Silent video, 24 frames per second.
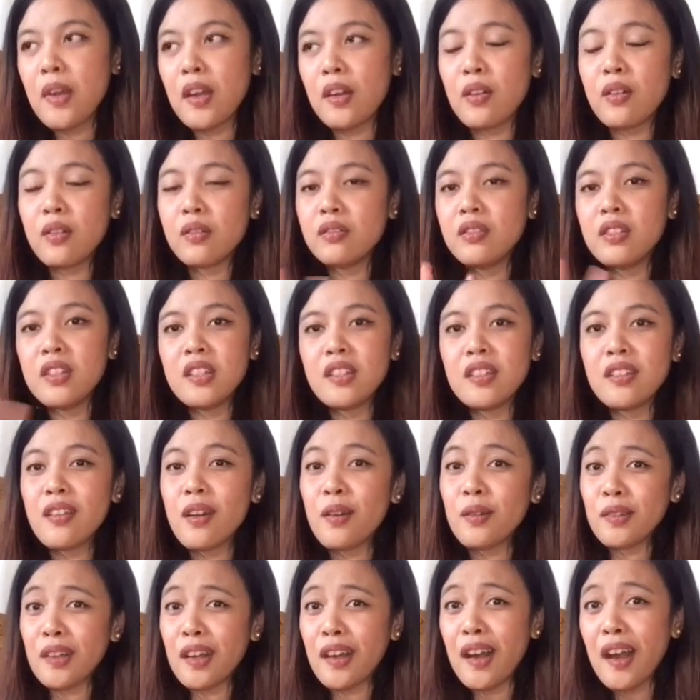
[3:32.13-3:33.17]
pero hindi din
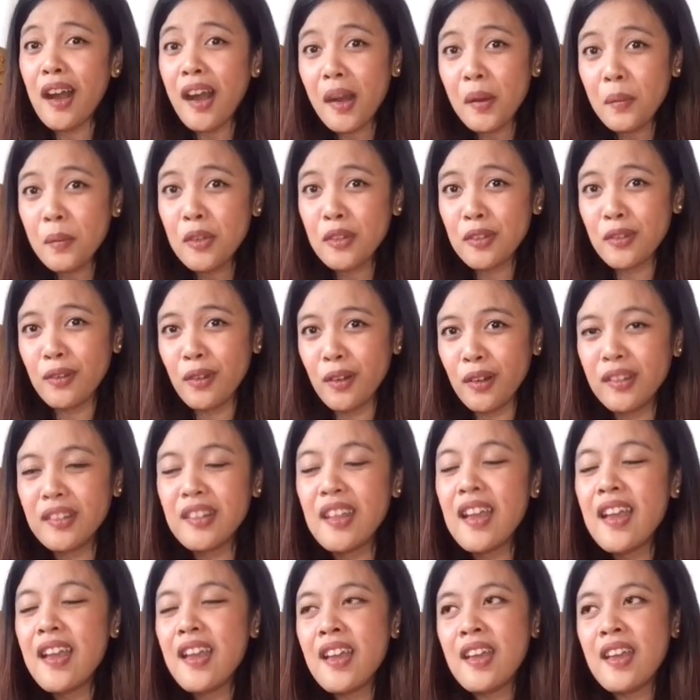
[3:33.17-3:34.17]
ako nakaabot noon